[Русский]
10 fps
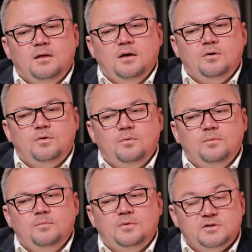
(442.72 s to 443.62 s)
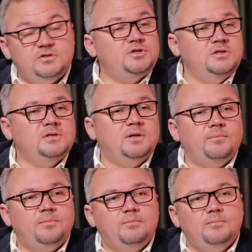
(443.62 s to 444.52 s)
Я говорю, разрешите
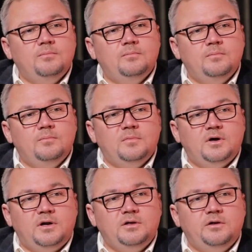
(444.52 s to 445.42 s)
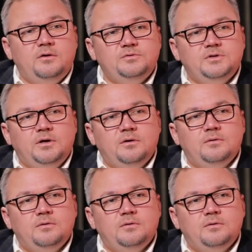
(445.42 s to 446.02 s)
нам хоронить людей.